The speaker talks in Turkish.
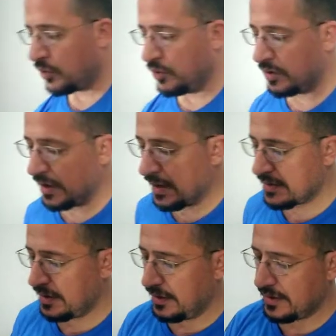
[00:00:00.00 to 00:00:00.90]
boyut
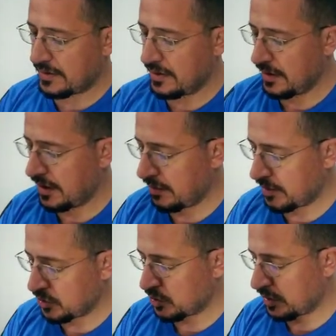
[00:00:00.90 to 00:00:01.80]
derseniz
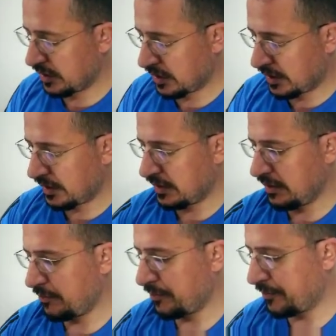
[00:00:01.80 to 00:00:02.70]
hemen şöyle
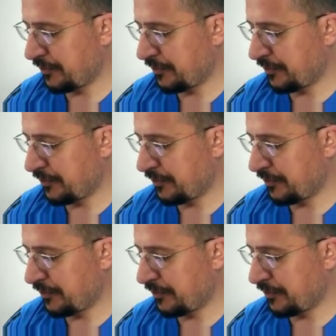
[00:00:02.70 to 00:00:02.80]
aldım.